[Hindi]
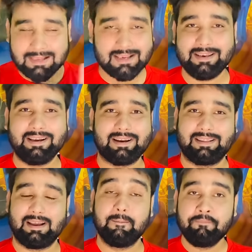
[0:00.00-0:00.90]
ऐसा नहीं
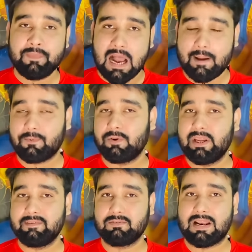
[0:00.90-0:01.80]
करना है आपको
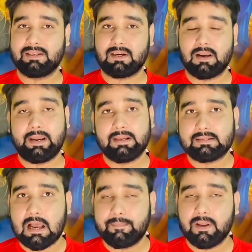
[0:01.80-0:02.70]
ये विजुलाइज करना है कि
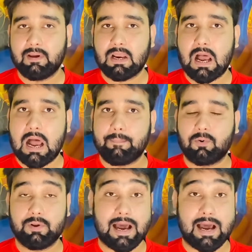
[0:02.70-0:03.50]
सामने वाला आपको